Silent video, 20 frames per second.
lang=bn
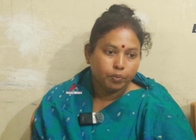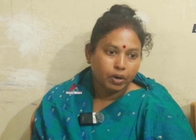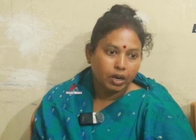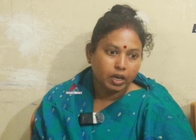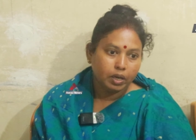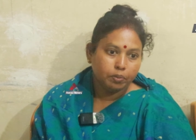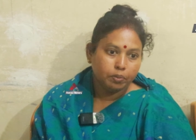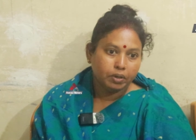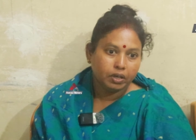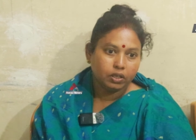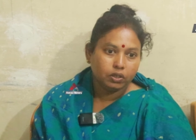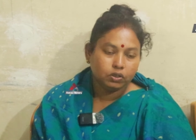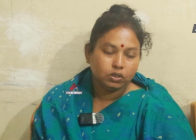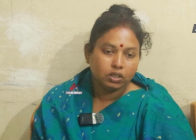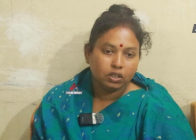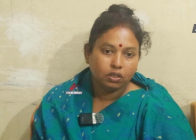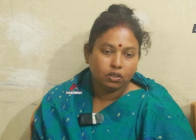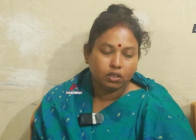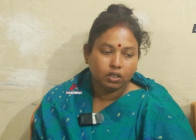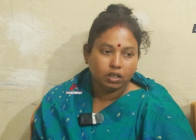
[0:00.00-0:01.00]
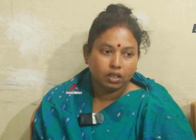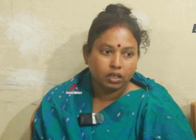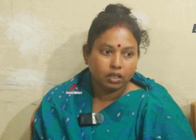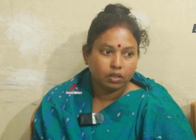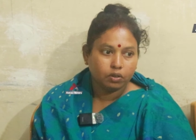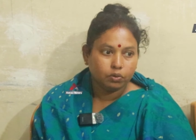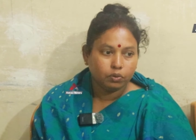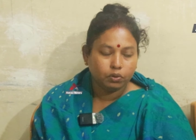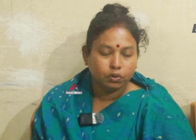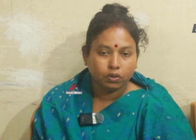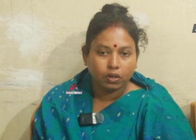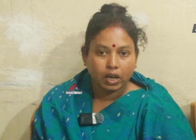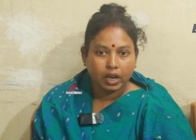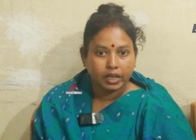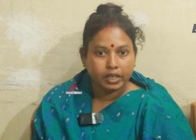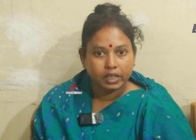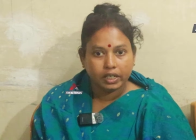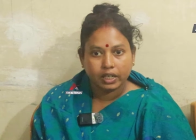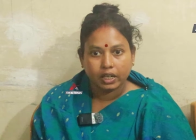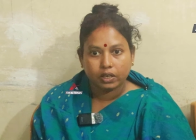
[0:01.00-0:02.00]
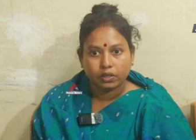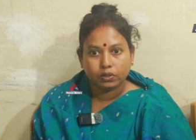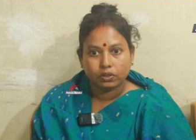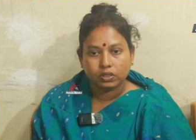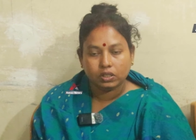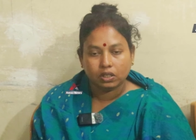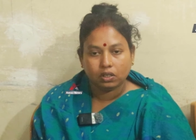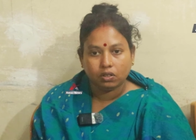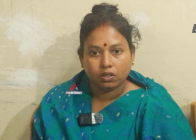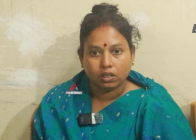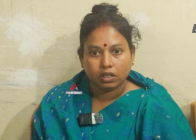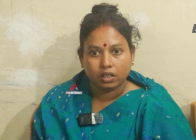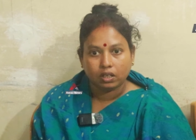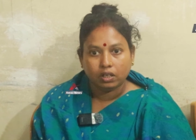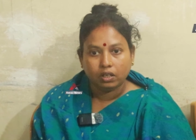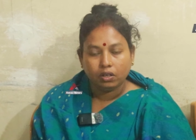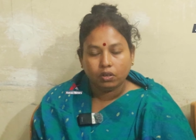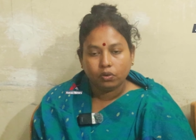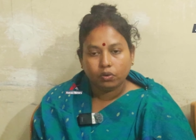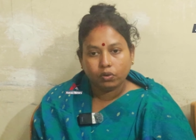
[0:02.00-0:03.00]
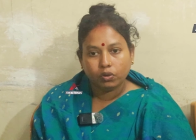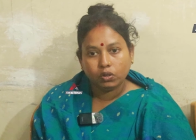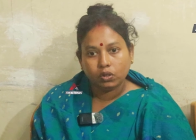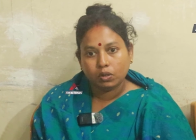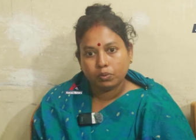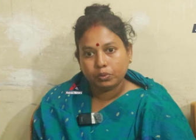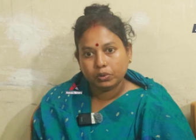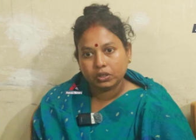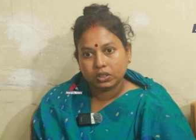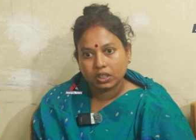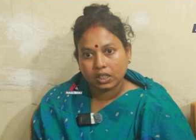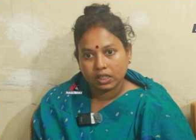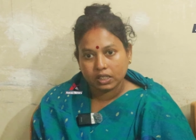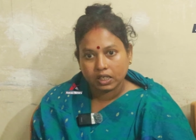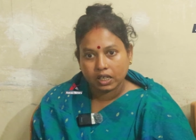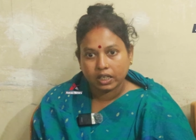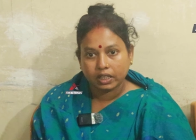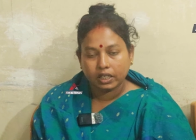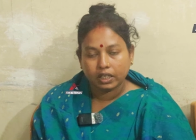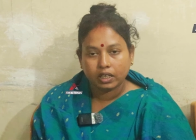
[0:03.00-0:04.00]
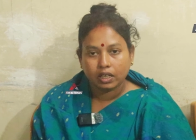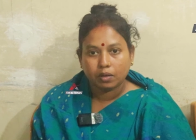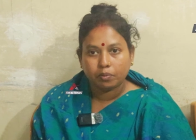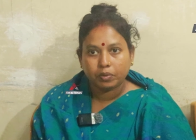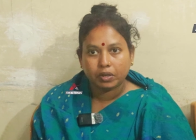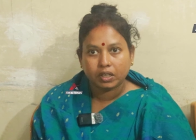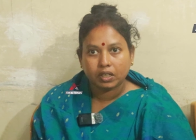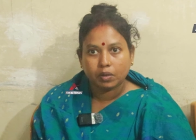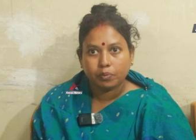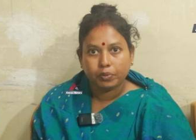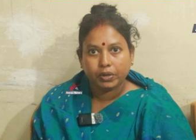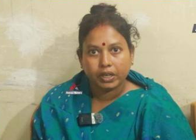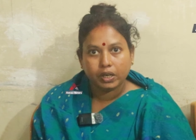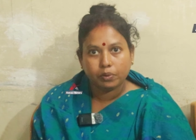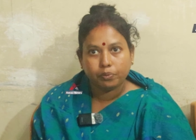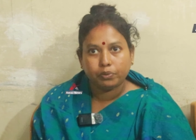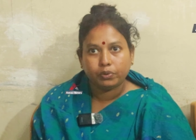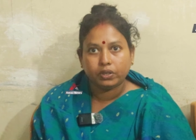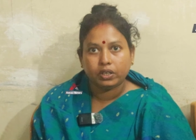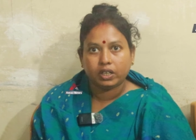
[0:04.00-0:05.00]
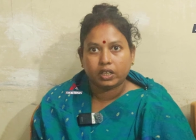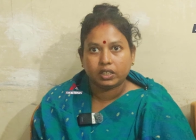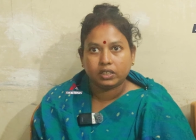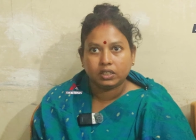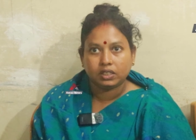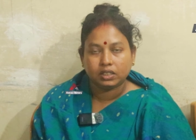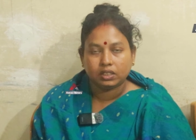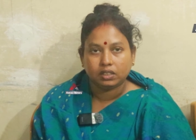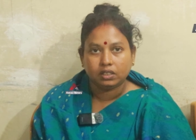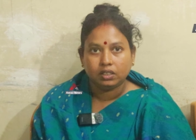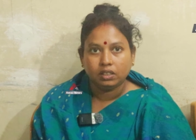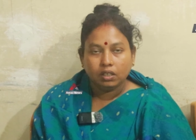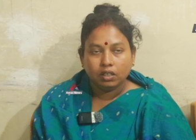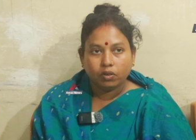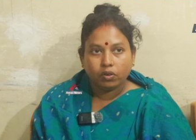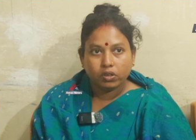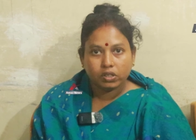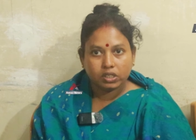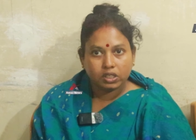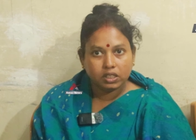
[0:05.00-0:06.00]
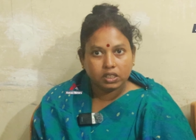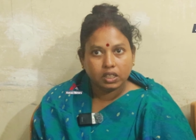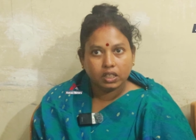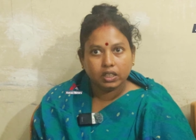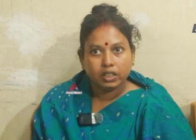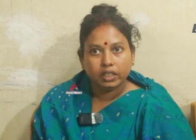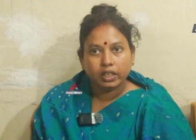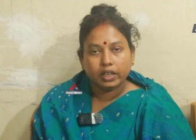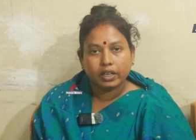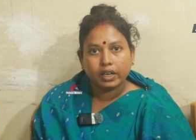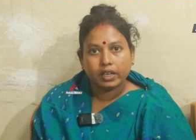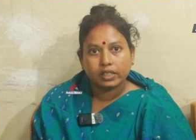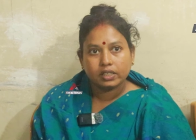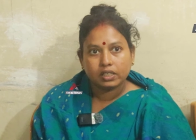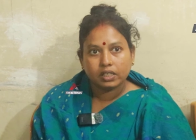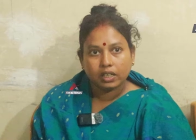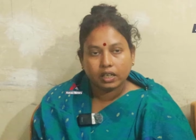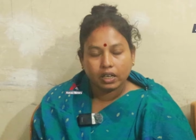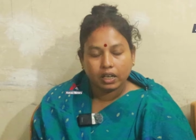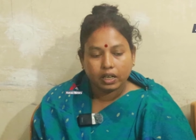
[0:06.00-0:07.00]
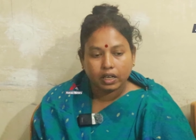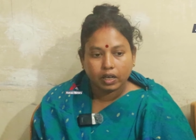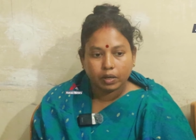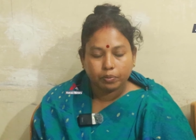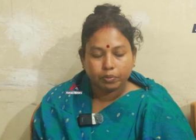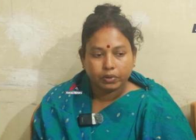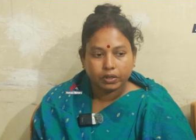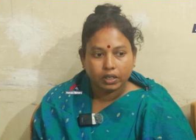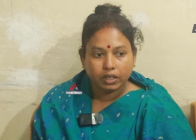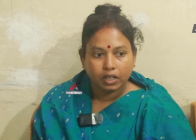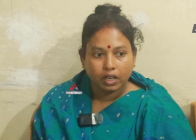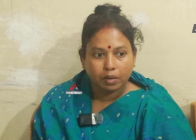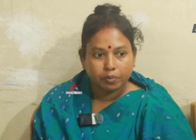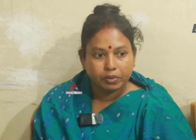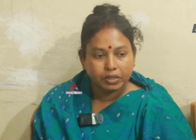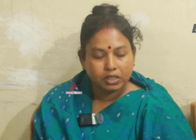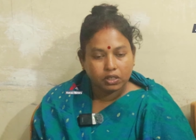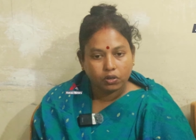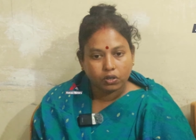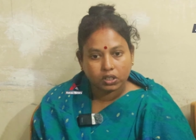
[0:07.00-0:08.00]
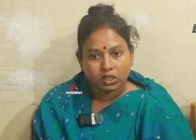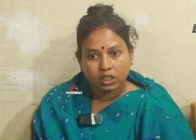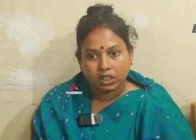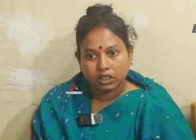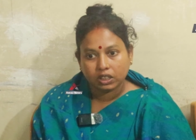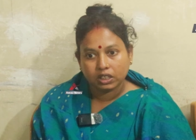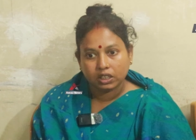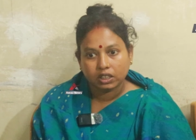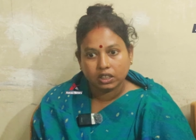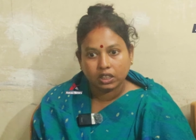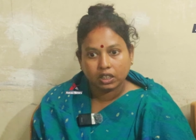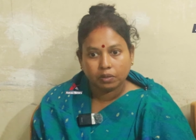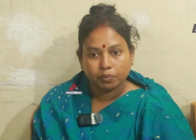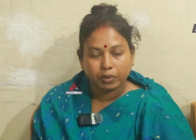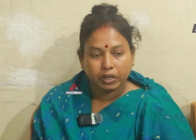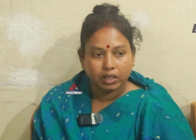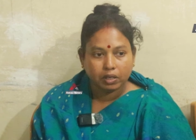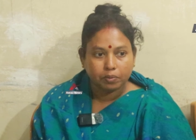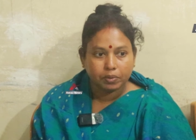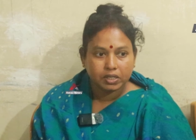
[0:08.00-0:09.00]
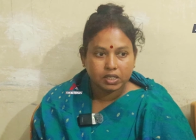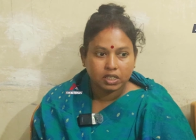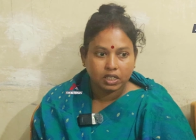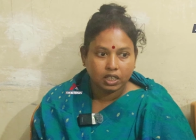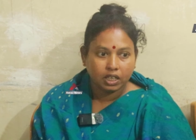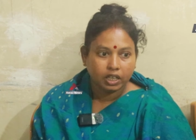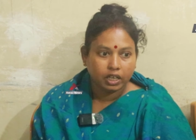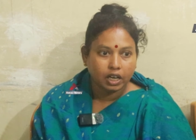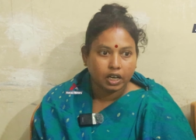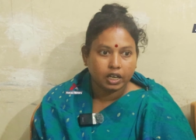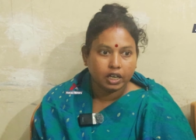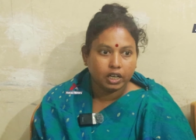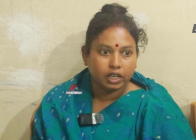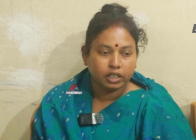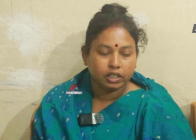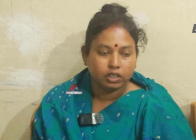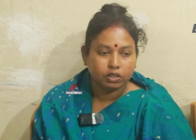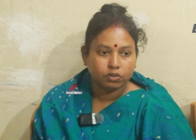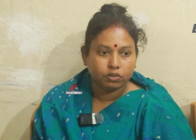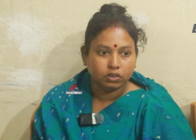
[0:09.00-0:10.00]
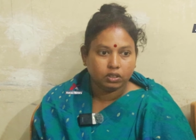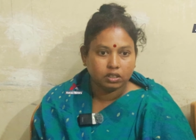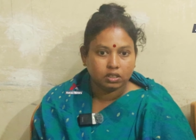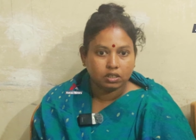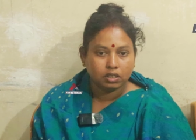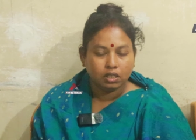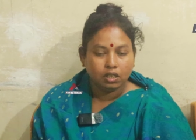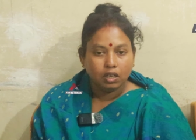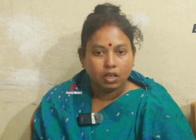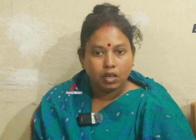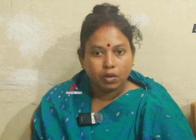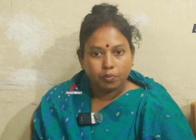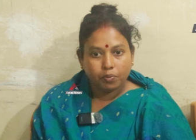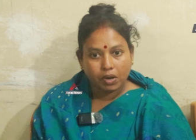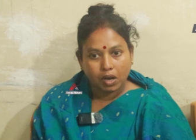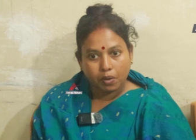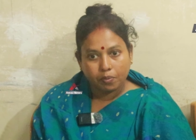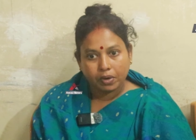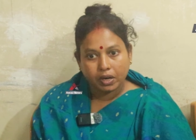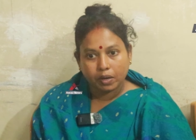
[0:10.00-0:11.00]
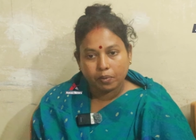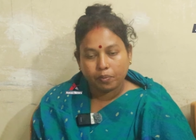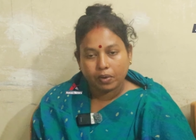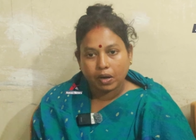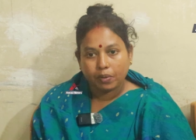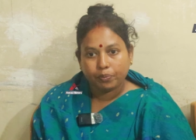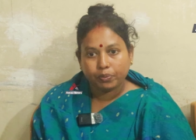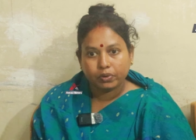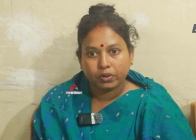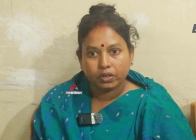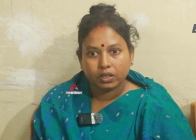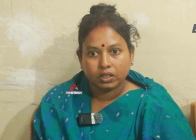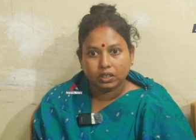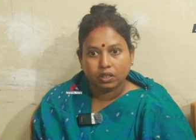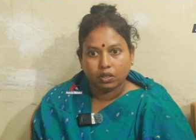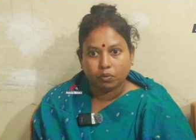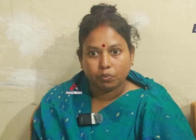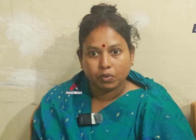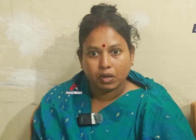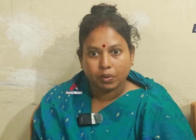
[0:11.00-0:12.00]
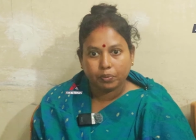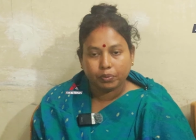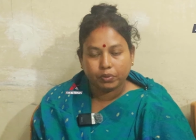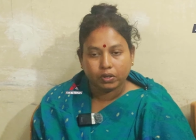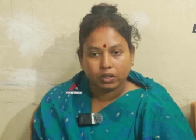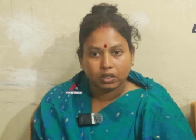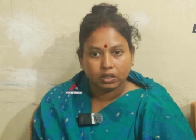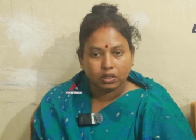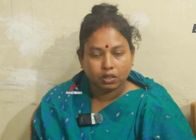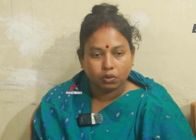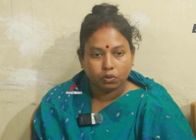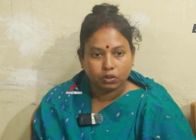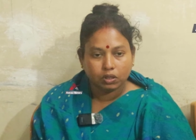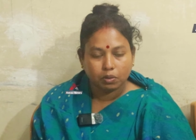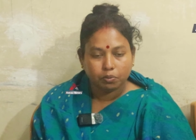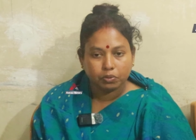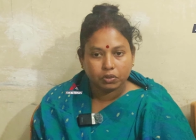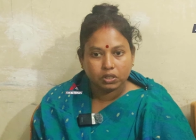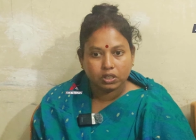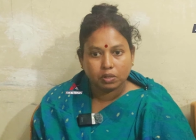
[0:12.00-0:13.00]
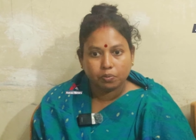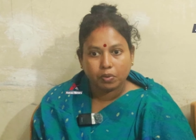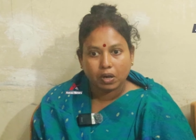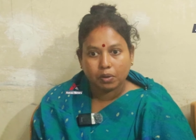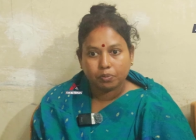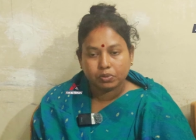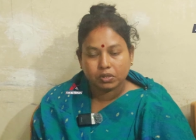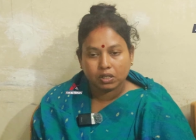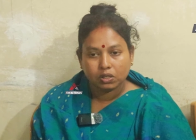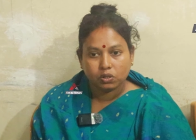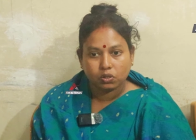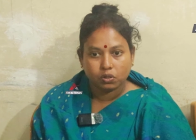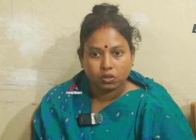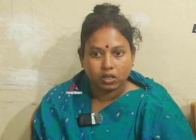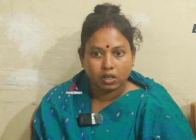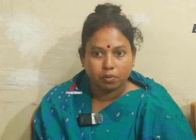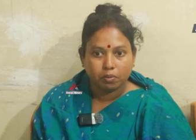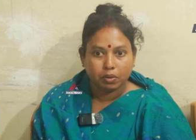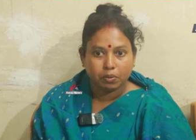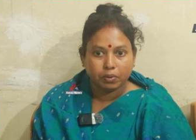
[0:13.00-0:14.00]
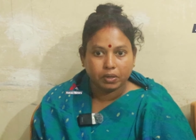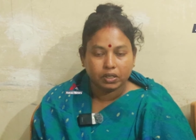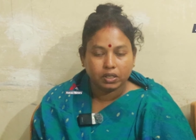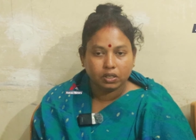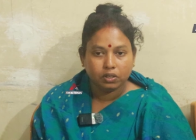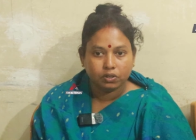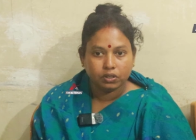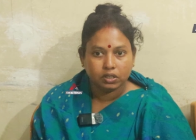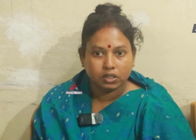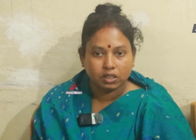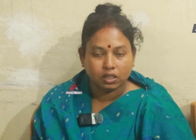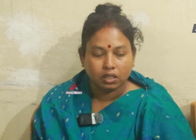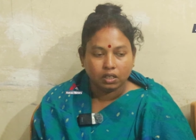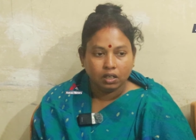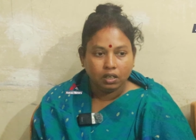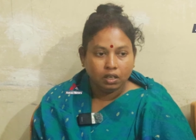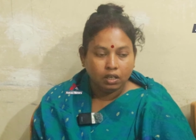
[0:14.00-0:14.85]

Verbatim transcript: মানি ব্যাগও ছিল না কোনো আইডি কার্ডও ছিল না ওই অবস্থায় যা দেখি আমরা কি বেডে পড়ে আছে অক্সিজেন দিয়ে রাখছে রাখার পরে আমি যাওয়ার সাথে সাথে মানে আমার ছেলে কান্নাকাটি করতেছে মা আমারে মাফ করে দাও মাফ করে দাও তো আমি কিছু মাফ চাচ্ছ কে বাবা কী হয়েছে